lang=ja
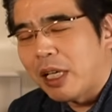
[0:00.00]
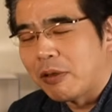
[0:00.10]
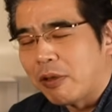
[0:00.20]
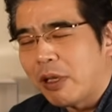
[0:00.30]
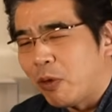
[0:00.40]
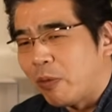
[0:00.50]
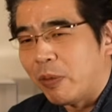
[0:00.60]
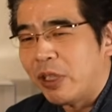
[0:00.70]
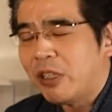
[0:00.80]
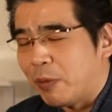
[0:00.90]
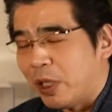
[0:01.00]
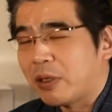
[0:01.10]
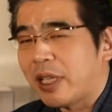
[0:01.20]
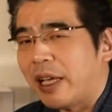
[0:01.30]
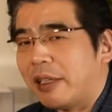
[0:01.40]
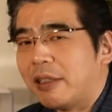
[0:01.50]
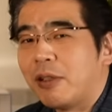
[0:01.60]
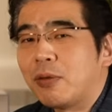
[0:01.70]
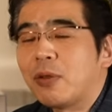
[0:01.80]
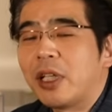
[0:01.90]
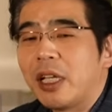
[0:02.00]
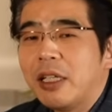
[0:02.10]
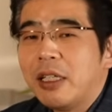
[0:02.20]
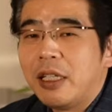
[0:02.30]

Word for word: やそんなもういいよ面倒くさいっていうことで